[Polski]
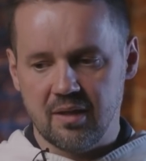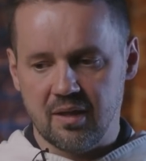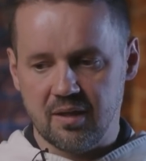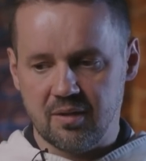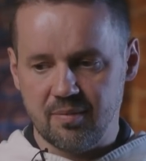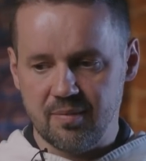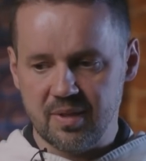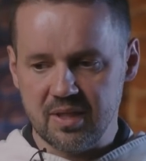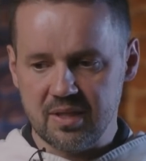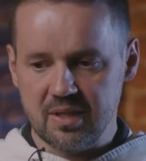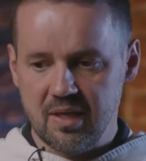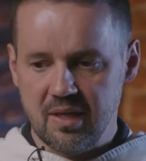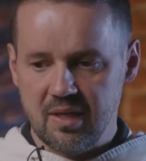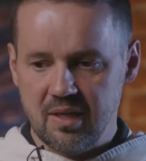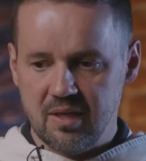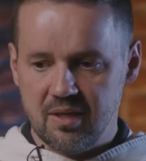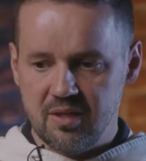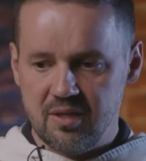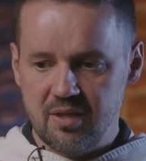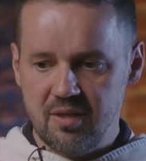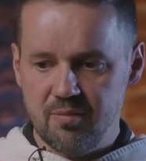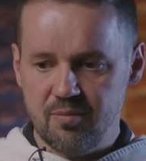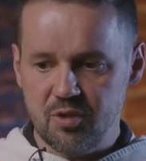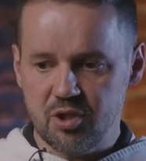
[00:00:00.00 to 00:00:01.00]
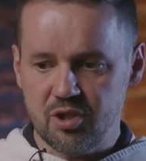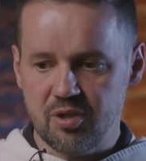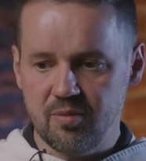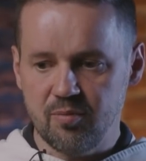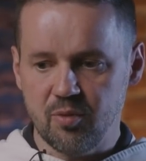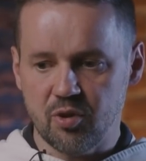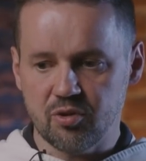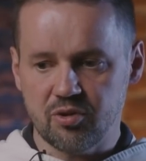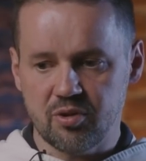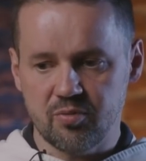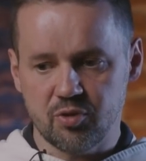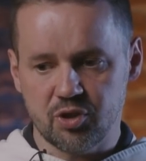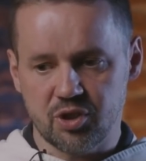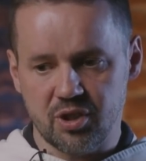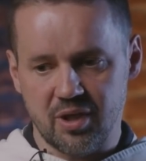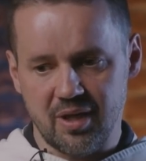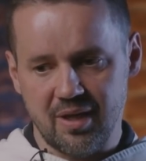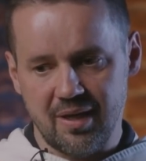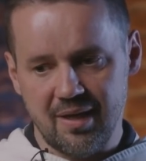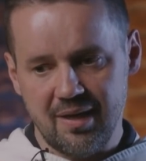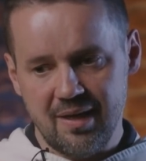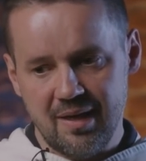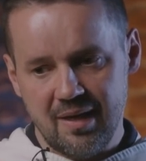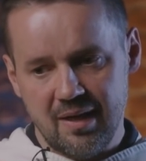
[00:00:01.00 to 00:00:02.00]
Natomiast nie myślimy o tym,
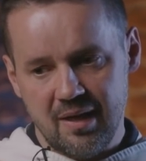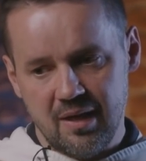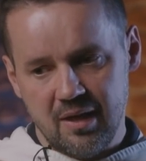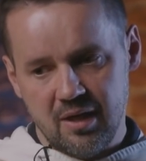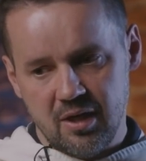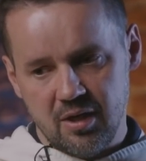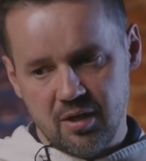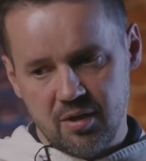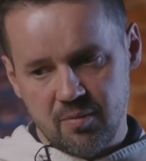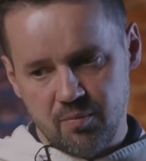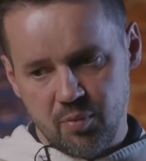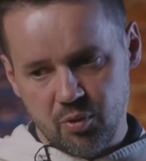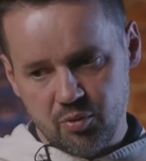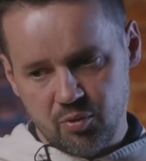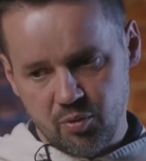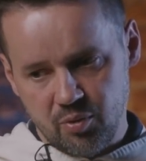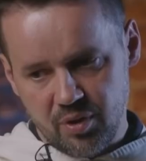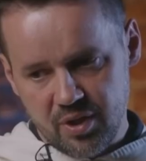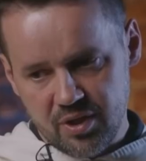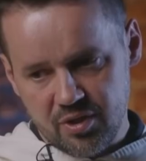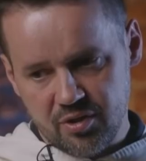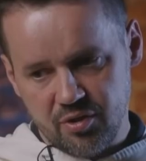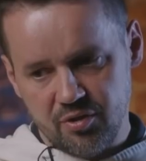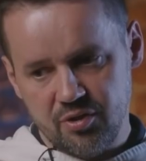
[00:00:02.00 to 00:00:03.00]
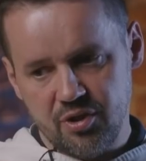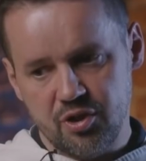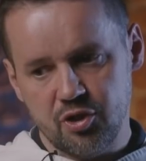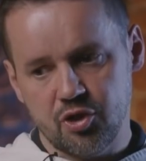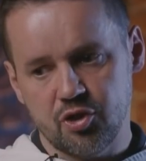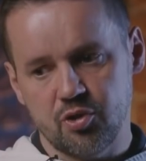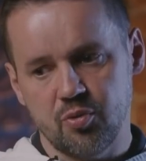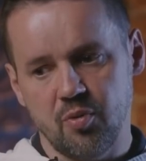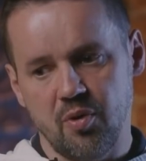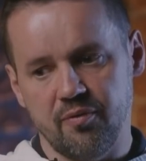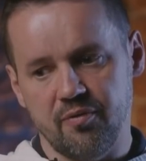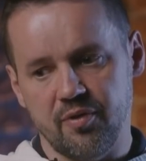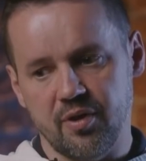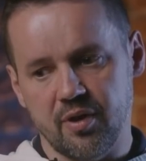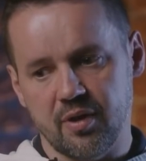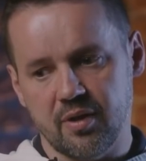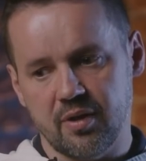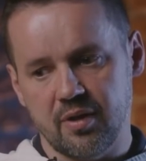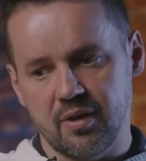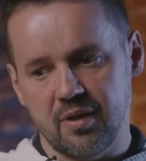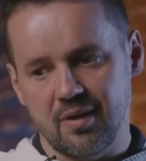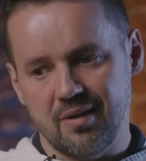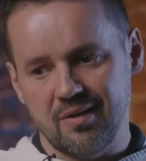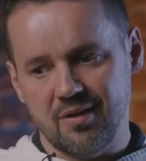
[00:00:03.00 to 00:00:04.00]
że po drugiej stronie jest
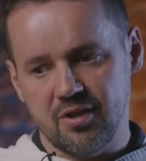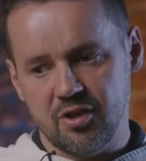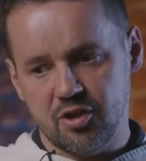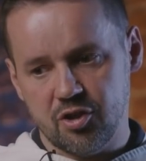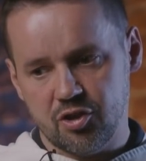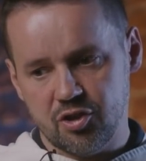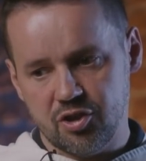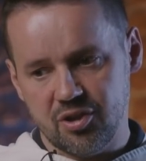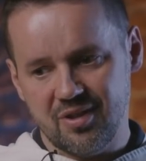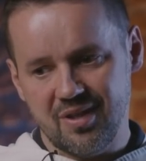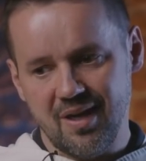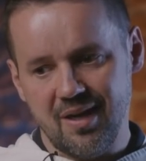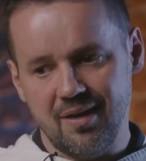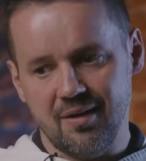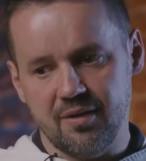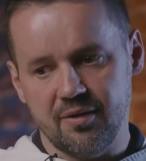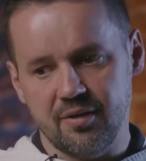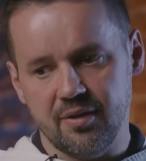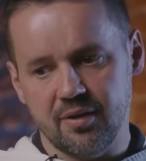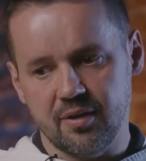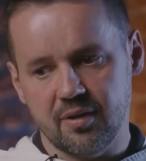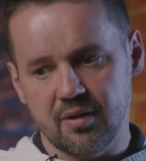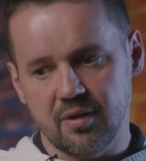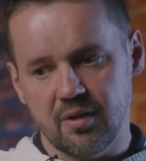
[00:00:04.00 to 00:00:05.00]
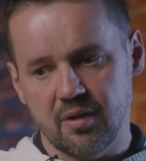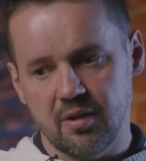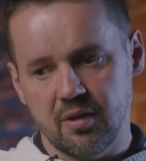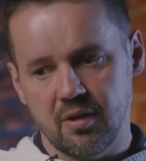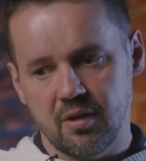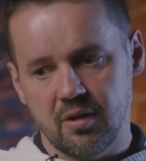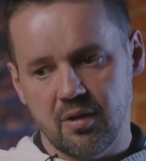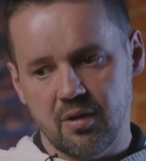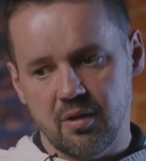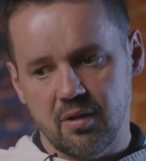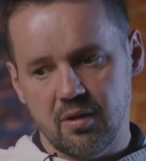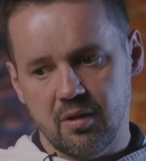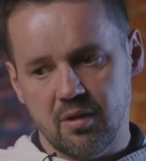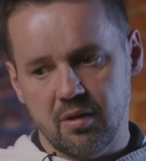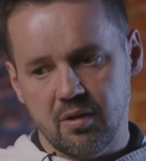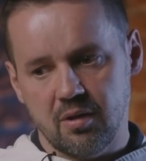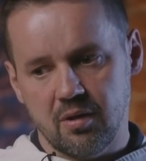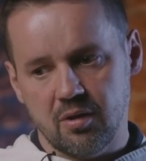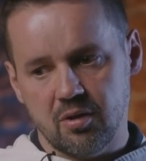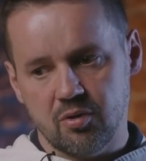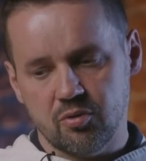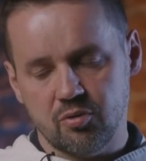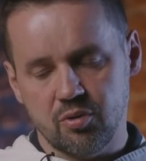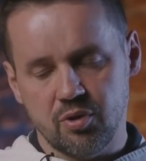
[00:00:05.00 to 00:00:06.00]
człowiek, jest czytelnik,
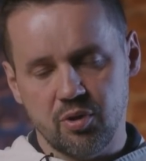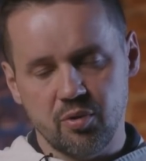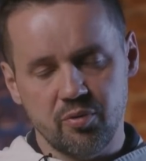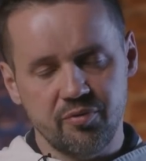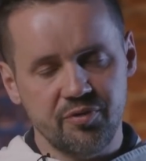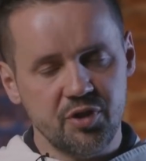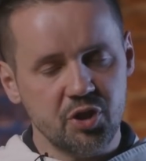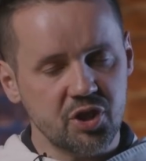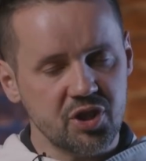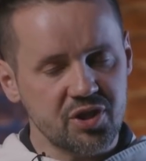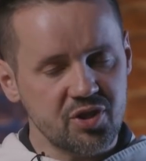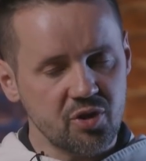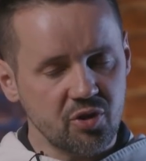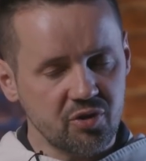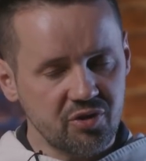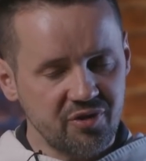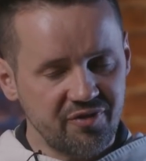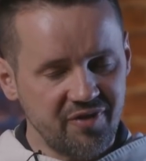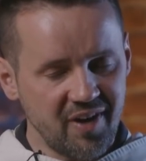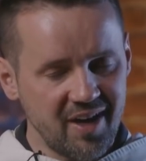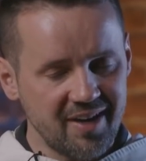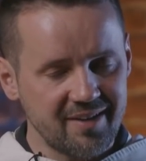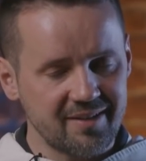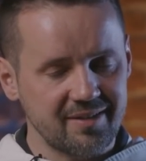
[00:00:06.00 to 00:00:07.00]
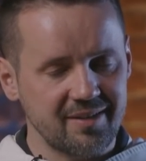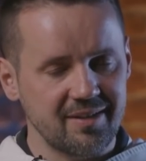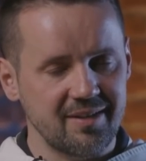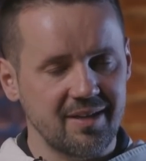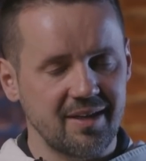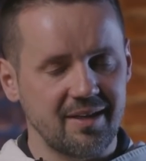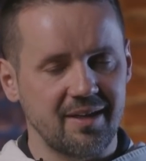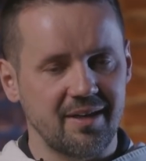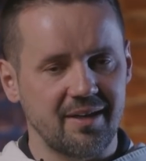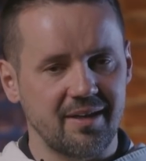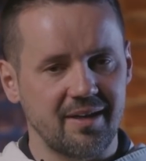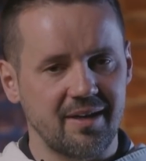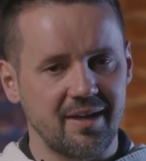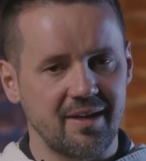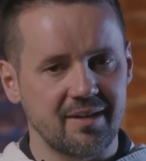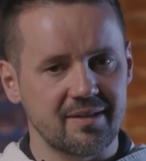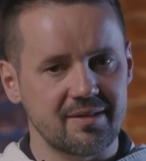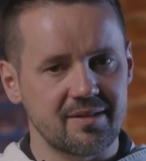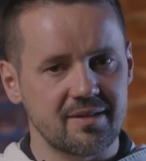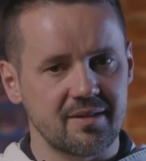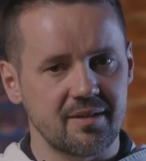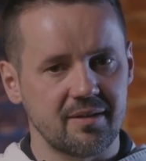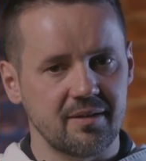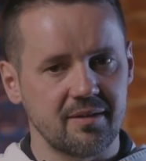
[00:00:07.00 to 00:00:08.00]
który również jest otwarty na
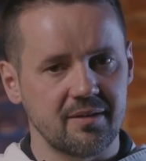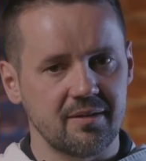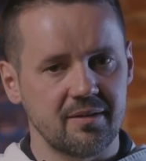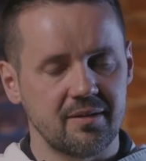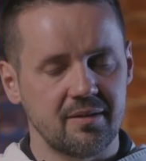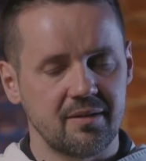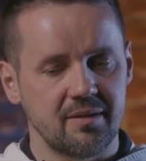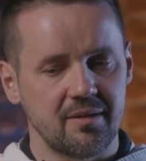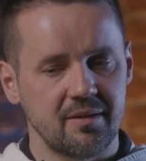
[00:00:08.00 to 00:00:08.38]
narrację,